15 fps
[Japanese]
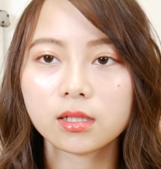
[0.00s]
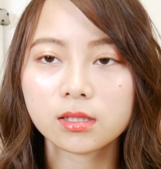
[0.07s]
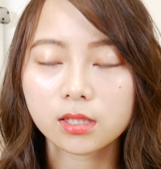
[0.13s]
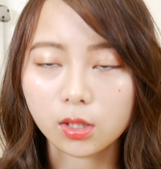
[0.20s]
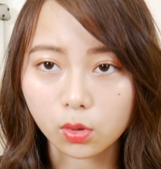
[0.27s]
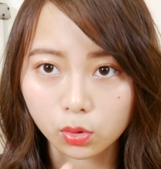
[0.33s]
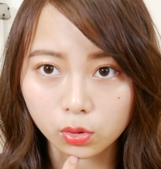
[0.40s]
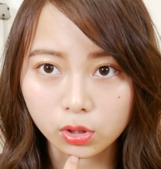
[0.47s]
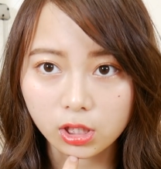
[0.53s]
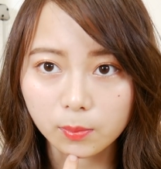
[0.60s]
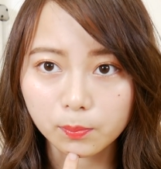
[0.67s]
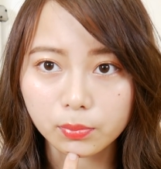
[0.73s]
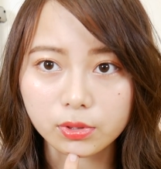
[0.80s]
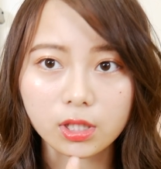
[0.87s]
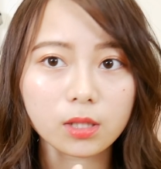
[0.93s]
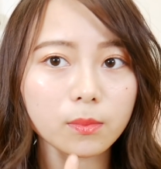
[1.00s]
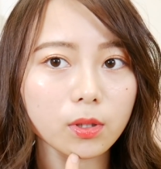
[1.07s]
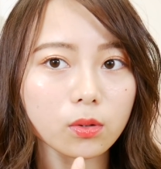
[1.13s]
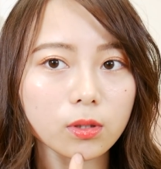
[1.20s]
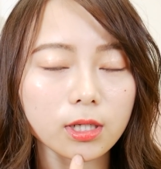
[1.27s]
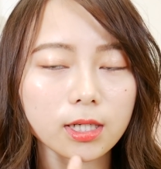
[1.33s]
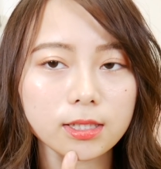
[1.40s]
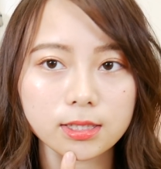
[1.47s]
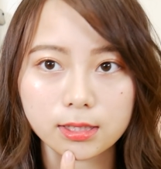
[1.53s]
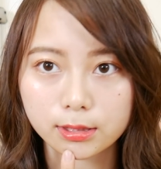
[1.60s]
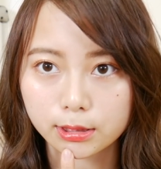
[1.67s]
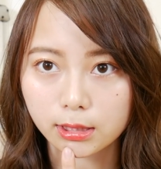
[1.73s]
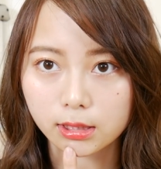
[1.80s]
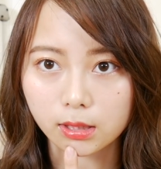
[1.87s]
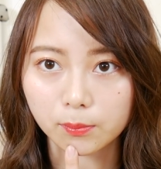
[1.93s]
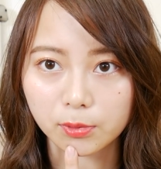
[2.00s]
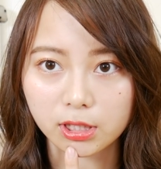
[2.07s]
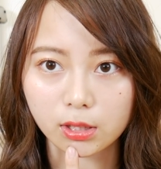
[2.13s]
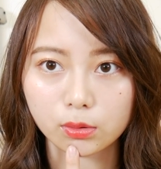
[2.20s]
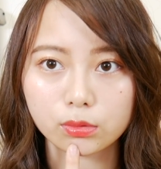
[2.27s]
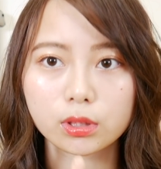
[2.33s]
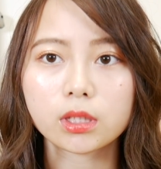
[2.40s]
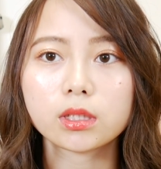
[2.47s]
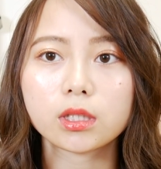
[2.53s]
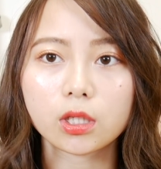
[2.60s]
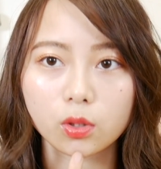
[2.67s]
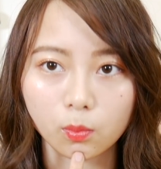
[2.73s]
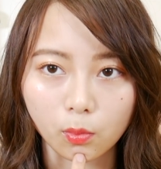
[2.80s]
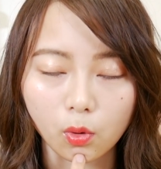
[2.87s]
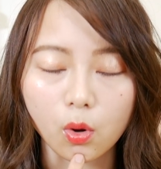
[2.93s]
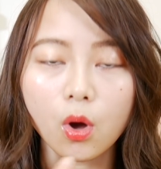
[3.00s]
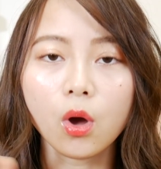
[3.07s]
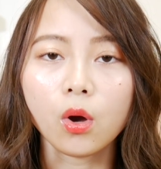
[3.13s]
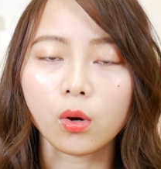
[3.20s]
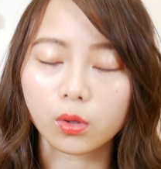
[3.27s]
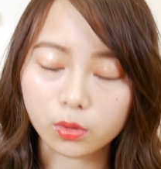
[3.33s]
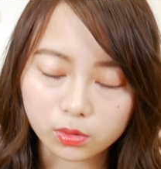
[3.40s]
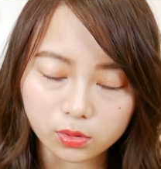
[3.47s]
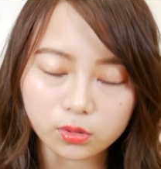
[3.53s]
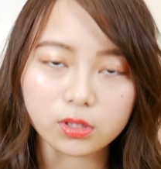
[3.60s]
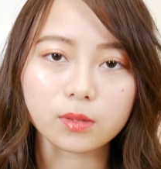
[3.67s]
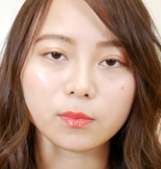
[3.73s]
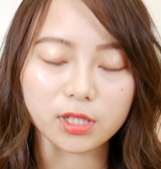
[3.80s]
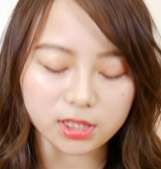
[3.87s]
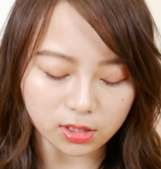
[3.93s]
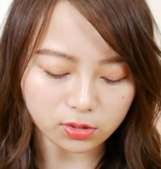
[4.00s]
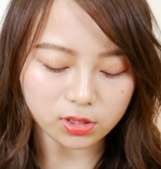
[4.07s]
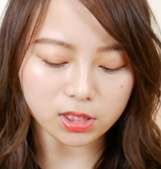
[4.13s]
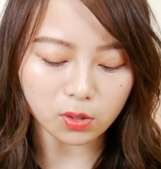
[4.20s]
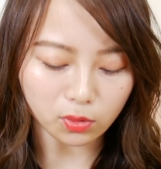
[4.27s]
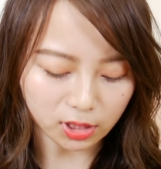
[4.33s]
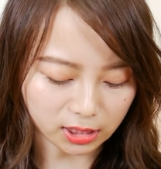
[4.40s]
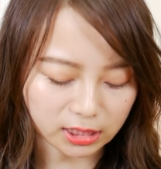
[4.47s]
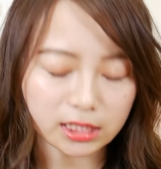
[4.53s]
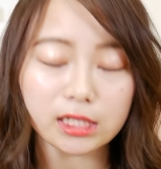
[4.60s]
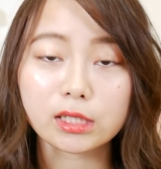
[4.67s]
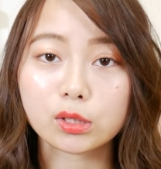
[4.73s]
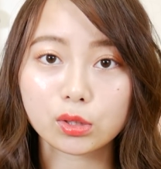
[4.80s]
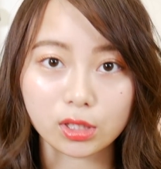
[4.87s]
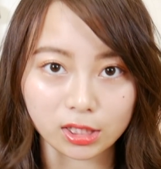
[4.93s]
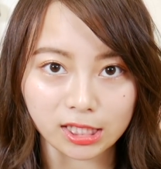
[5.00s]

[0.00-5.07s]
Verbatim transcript: でこのリップね今こんな感じでつけてみてるんですけども本当にめちゃくちゃお気に入りすぎ